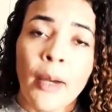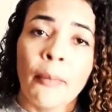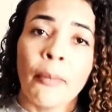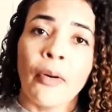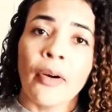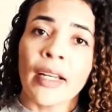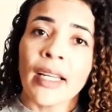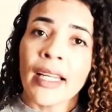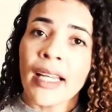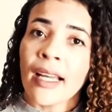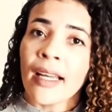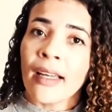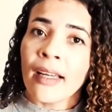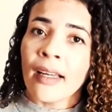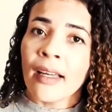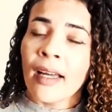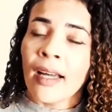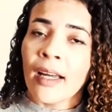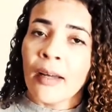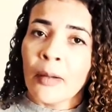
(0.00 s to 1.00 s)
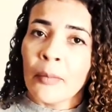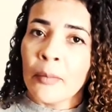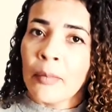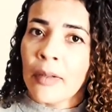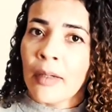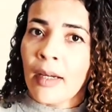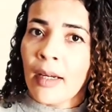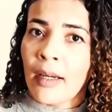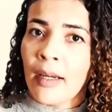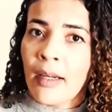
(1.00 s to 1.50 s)
porém a,
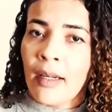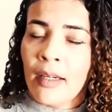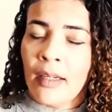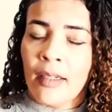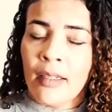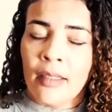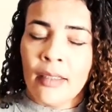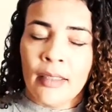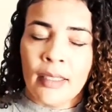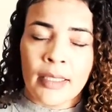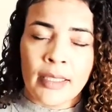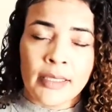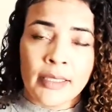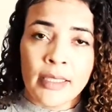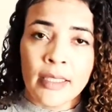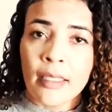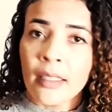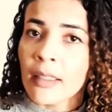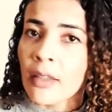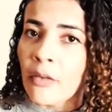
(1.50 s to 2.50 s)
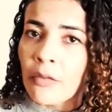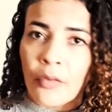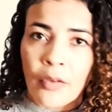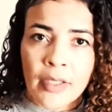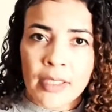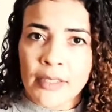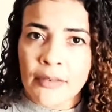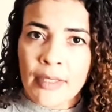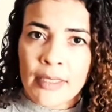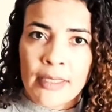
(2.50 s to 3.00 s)
a, a, axila não
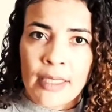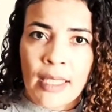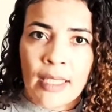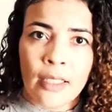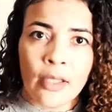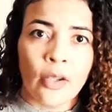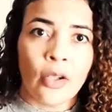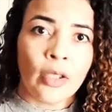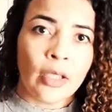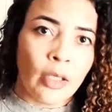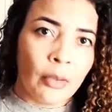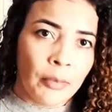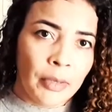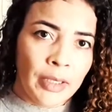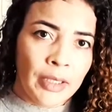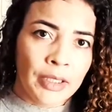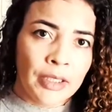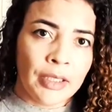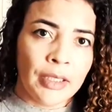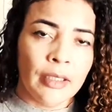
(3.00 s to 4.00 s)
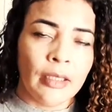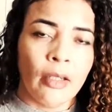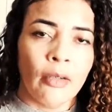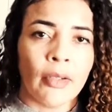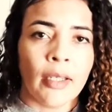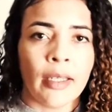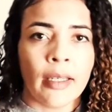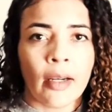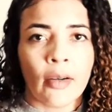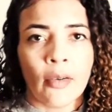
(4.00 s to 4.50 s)
foi esvaziada totalmente. Então o
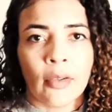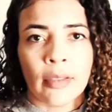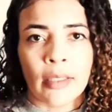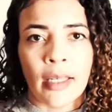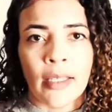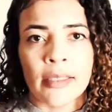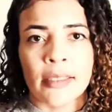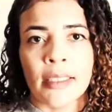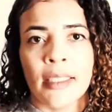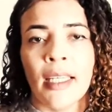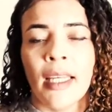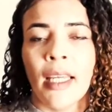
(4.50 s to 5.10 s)
que, que acontece?